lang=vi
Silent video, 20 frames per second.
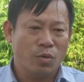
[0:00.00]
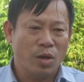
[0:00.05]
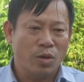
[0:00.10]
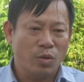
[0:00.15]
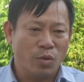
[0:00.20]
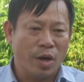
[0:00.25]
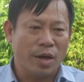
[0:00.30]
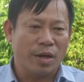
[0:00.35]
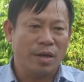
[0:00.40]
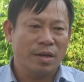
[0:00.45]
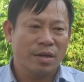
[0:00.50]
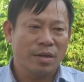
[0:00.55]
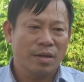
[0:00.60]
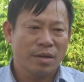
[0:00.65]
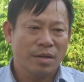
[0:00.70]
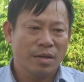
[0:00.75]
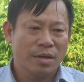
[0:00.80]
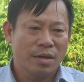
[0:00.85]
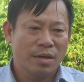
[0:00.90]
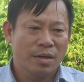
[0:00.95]
tuyên truyền
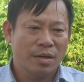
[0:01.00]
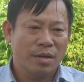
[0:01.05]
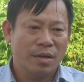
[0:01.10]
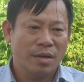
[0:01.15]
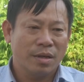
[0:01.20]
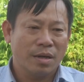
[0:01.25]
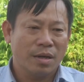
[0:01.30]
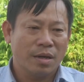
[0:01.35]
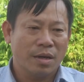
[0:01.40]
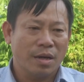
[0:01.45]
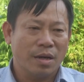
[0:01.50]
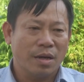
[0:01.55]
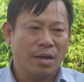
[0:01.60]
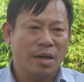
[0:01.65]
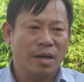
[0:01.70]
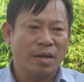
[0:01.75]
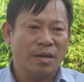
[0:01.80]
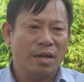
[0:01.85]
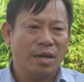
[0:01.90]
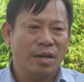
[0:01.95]

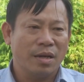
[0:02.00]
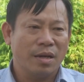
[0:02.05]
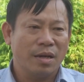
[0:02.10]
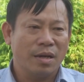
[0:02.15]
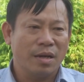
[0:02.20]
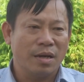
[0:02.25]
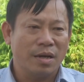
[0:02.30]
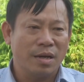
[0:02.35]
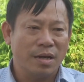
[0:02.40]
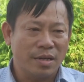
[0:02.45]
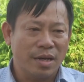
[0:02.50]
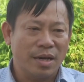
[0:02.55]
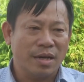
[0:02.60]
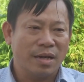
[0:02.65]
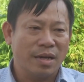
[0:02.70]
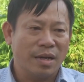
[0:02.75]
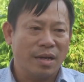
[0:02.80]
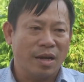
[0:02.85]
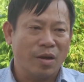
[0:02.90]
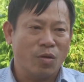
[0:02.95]
đến cái người
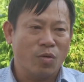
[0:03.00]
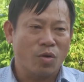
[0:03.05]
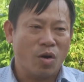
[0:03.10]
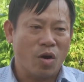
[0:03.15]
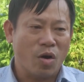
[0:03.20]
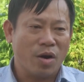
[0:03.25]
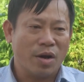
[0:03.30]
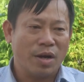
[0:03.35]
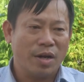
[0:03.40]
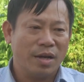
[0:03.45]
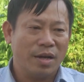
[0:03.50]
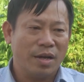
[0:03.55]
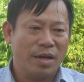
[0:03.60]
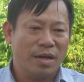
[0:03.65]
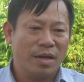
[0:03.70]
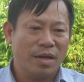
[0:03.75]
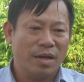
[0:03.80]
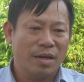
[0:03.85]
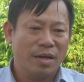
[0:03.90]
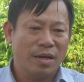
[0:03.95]
dân hiểu rõ cái
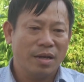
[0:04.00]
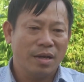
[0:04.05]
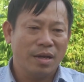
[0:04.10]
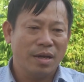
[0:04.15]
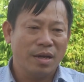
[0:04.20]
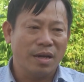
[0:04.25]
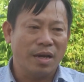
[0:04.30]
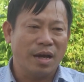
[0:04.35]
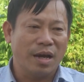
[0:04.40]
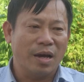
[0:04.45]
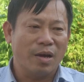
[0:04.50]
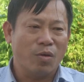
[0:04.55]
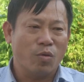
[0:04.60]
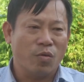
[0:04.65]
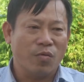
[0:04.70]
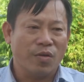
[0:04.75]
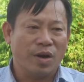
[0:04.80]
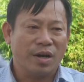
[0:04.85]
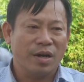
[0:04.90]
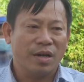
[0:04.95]
cái, cái ý nghĩa
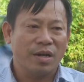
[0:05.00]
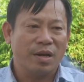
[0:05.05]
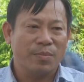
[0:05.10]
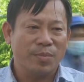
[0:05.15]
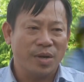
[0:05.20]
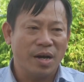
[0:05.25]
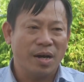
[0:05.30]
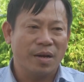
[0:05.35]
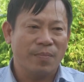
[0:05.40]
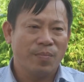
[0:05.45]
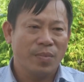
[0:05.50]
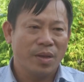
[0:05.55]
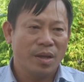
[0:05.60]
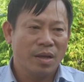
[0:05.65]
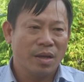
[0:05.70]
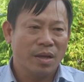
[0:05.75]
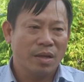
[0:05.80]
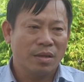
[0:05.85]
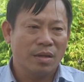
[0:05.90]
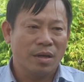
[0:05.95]
của việc cái làm đường
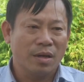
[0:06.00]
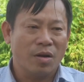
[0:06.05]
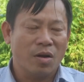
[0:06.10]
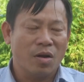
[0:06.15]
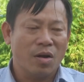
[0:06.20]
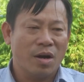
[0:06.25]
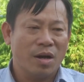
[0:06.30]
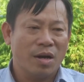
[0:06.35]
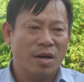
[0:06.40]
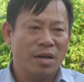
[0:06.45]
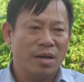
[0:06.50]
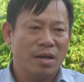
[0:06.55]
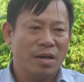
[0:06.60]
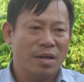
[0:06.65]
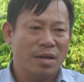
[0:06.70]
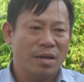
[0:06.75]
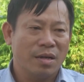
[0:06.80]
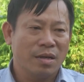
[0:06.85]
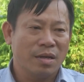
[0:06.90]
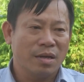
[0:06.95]
từ đó
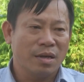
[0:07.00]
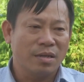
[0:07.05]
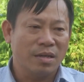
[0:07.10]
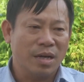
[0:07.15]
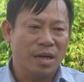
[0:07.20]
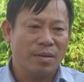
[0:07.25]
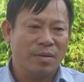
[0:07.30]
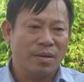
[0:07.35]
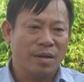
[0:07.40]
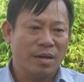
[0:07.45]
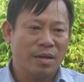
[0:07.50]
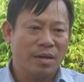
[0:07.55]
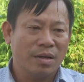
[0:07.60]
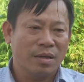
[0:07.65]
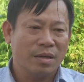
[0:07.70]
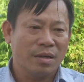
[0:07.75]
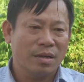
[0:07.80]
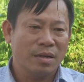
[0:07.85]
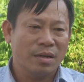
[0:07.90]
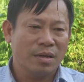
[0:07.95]
người dân
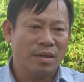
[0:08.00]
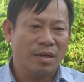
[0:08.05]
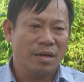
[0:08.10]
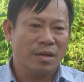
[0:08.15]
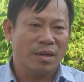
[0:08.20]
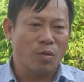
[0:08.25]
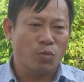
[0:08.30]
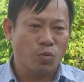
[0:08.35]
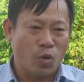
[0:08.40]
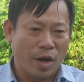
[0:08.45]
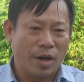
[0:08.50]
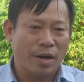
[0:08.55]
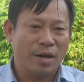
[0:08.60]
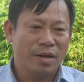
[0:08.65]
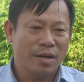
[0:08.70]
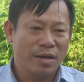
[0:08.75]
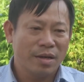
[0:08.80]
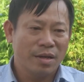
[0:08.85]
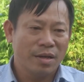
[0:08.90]
đồng thuận